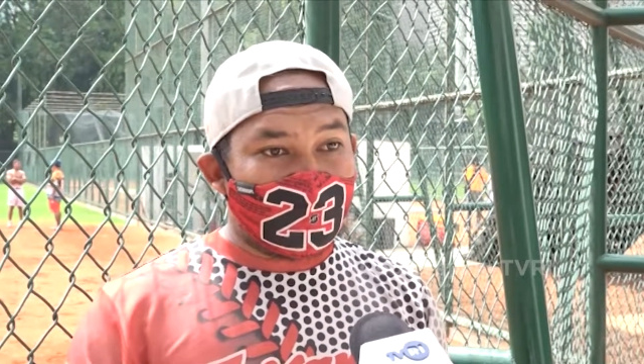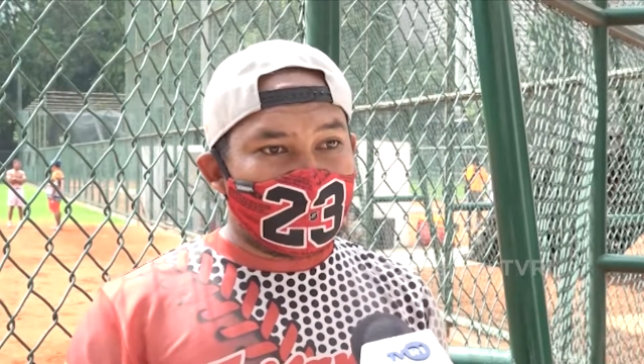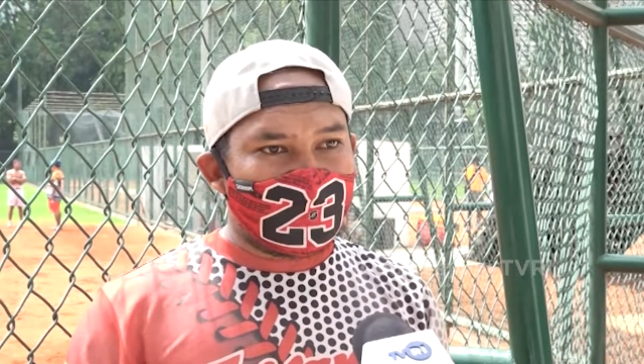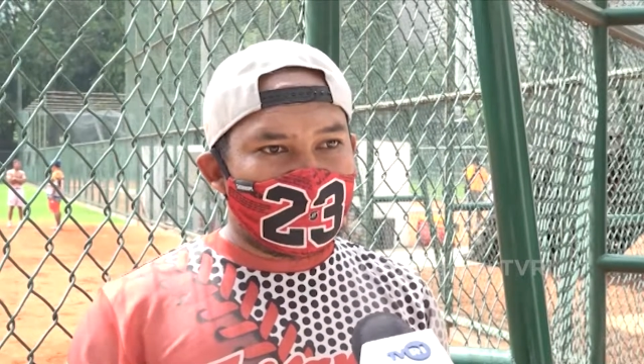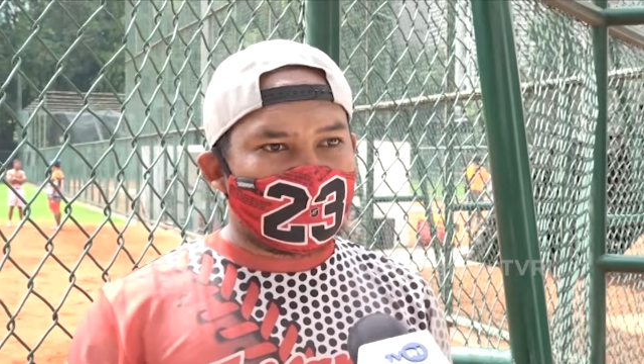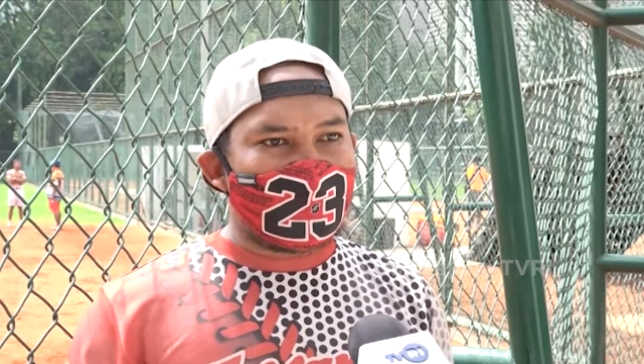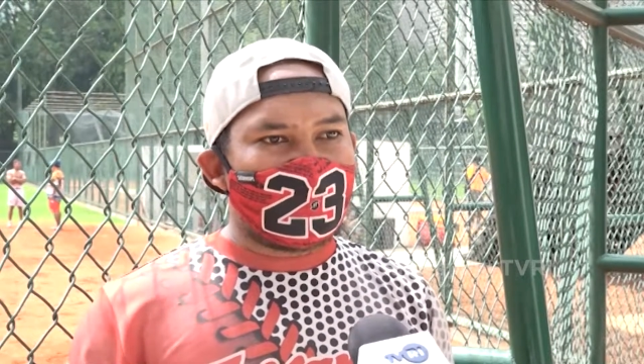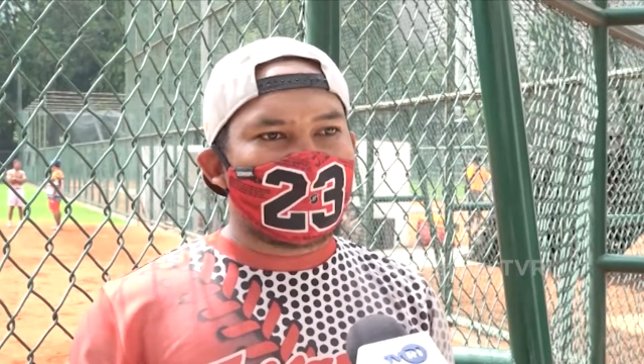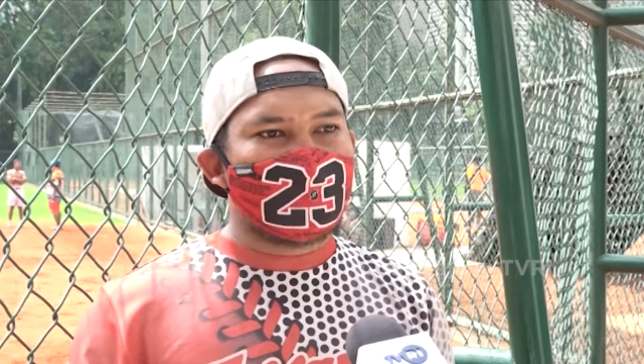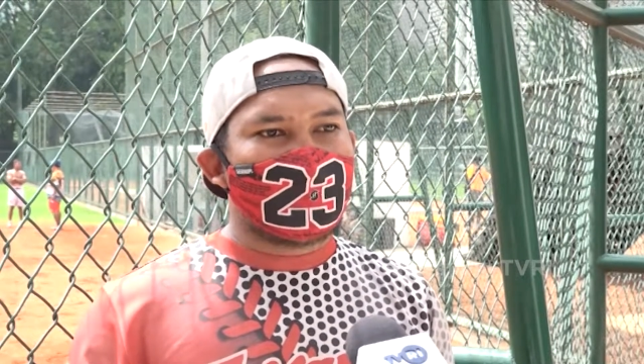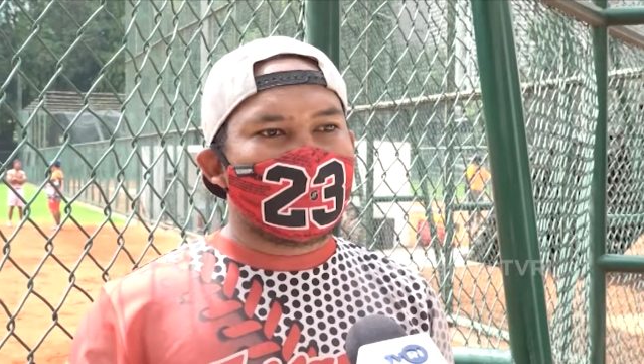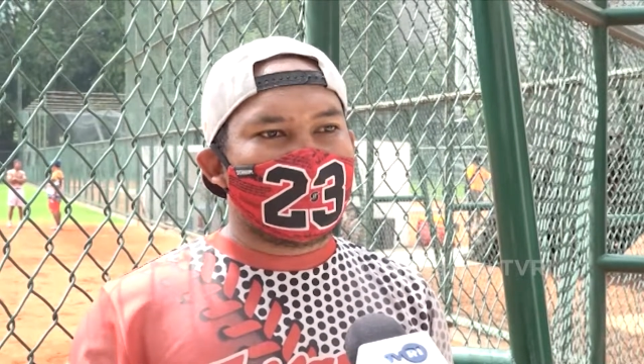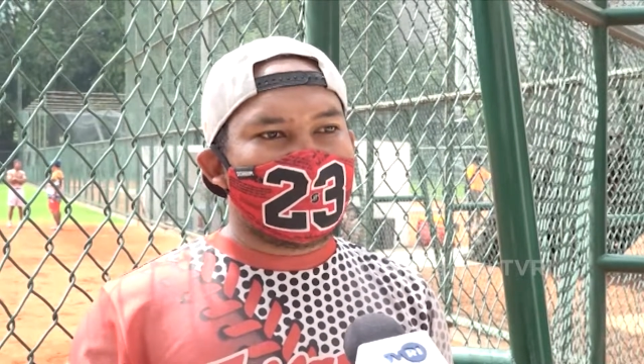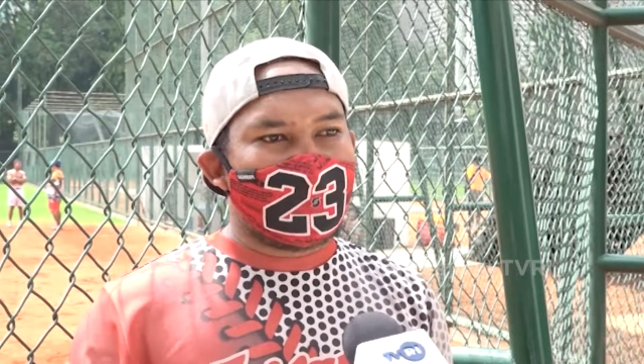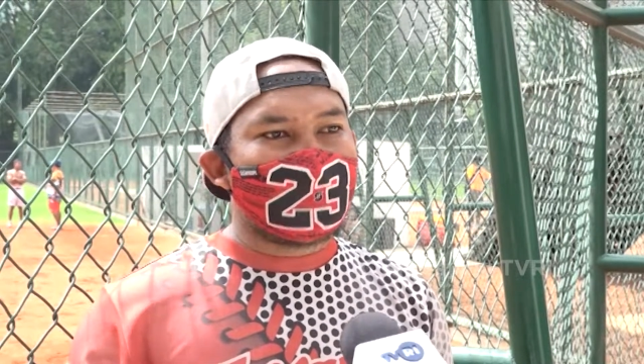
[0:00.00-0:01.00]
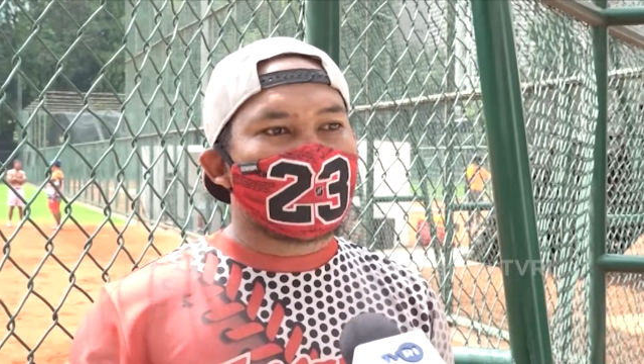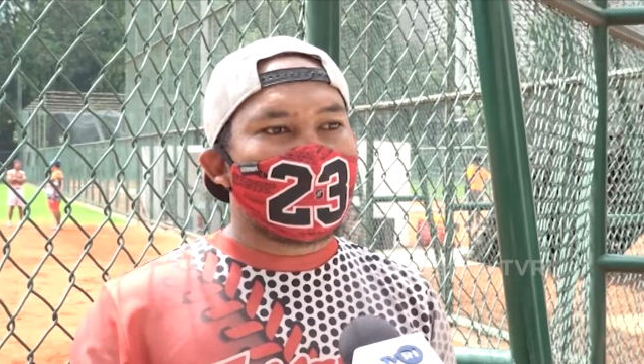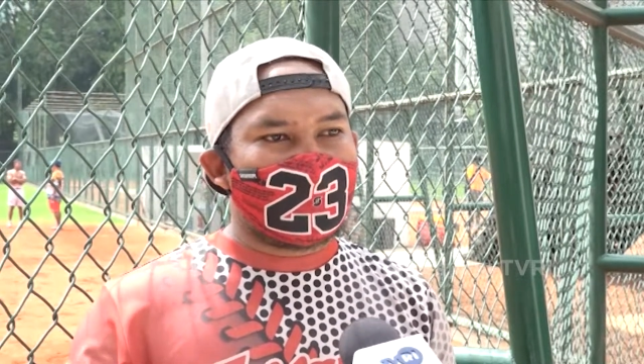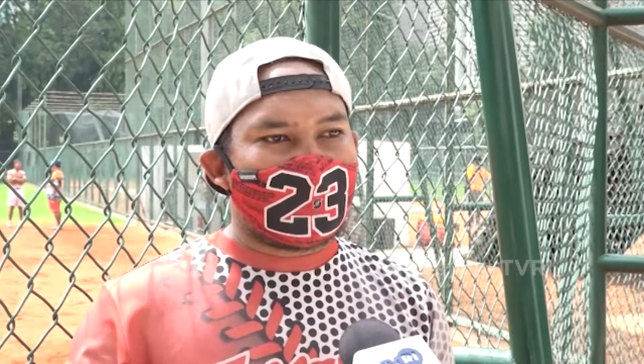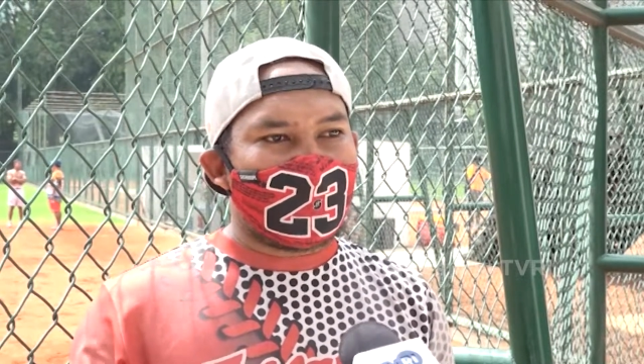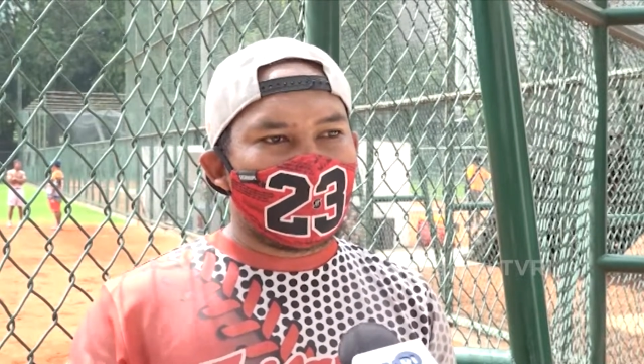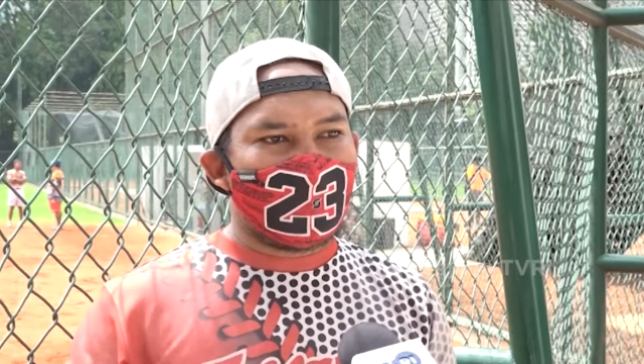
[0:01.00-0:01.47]
kita lebih sedikit
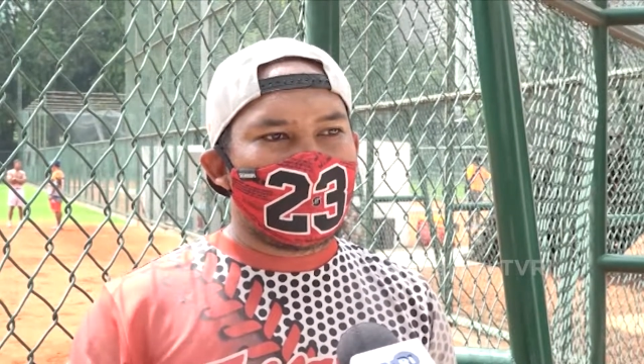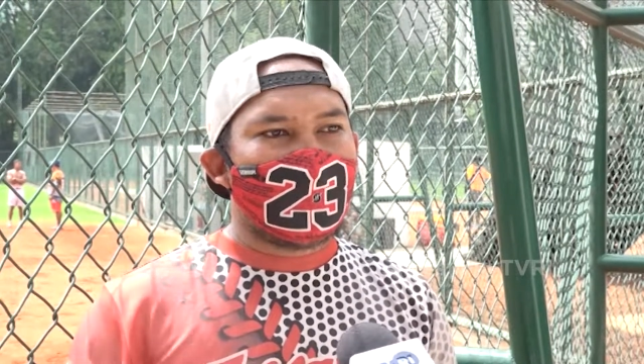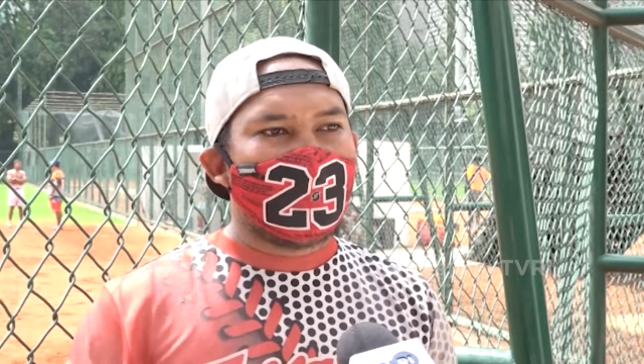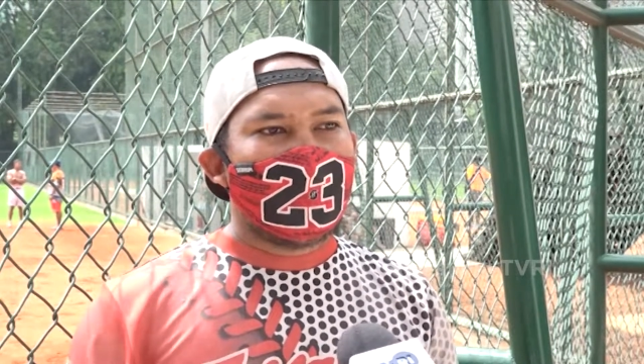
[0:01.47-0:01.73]
mengetahui